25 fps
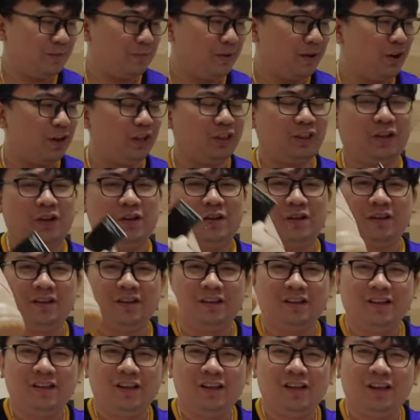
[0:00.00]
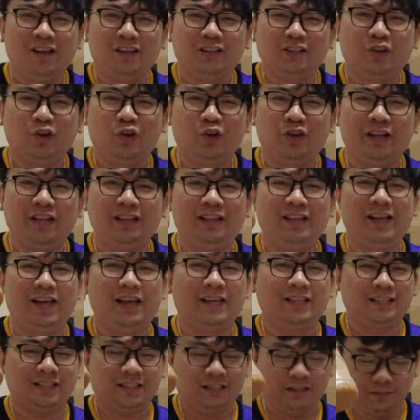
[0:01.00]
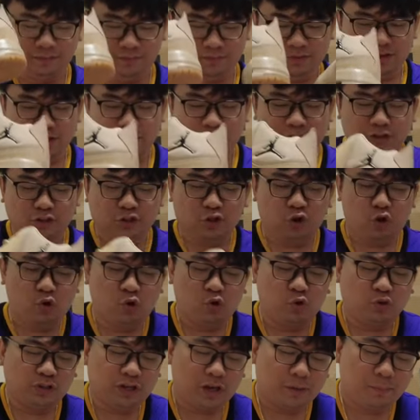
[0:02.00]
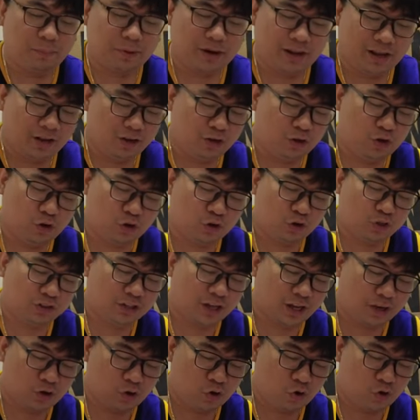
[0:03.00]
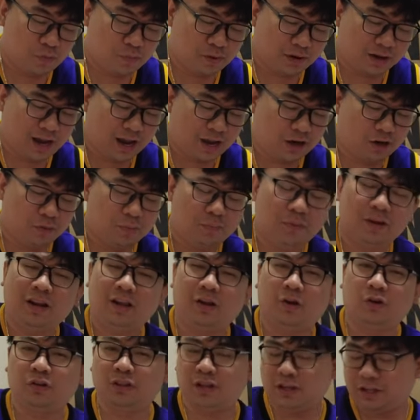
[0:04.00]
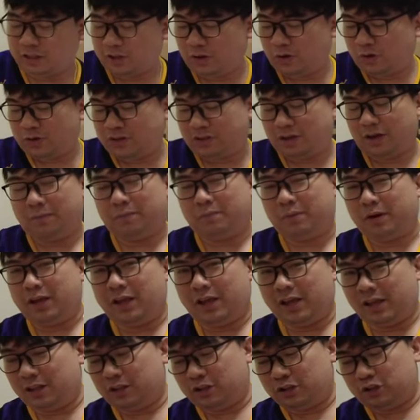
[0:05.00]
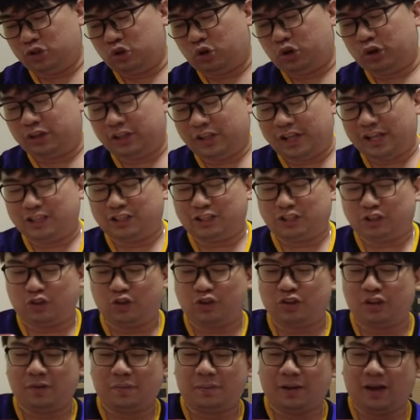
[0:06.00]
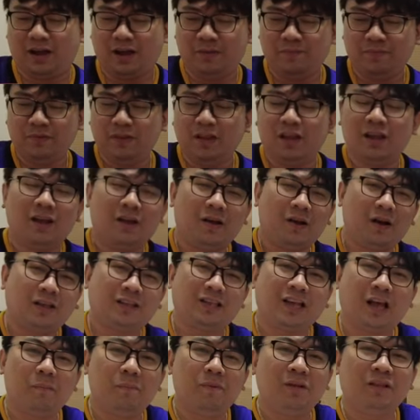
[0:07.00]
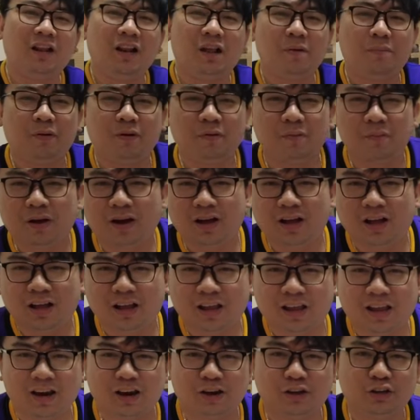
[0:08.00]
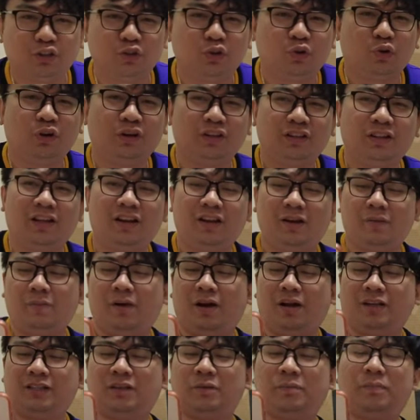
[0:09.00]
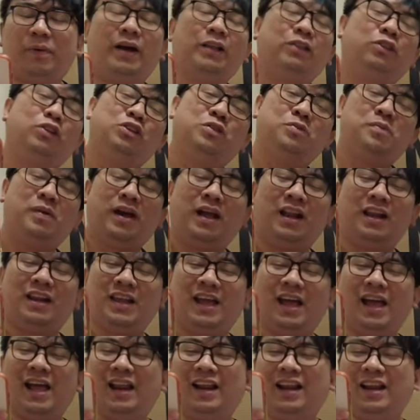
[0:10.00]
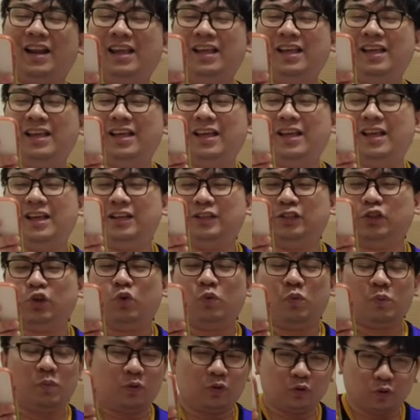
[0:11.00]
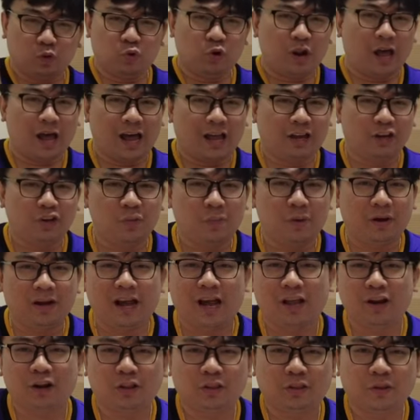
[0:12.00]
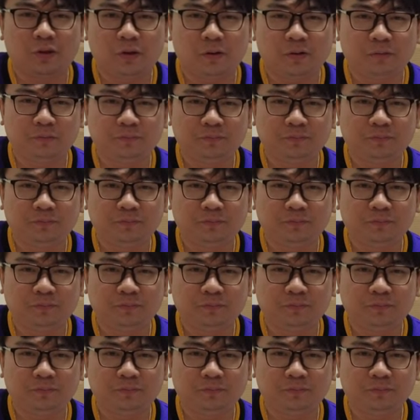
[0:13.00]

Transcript: Pero ito, solid guys. So, syempre, curious kayo kung magkano bili ko dito. Syempre, Jordans to, di ba? Sabi nila, pag mga Air Jordan ng mga sapatos, mahal yan. So, ulaan nyo magkano to.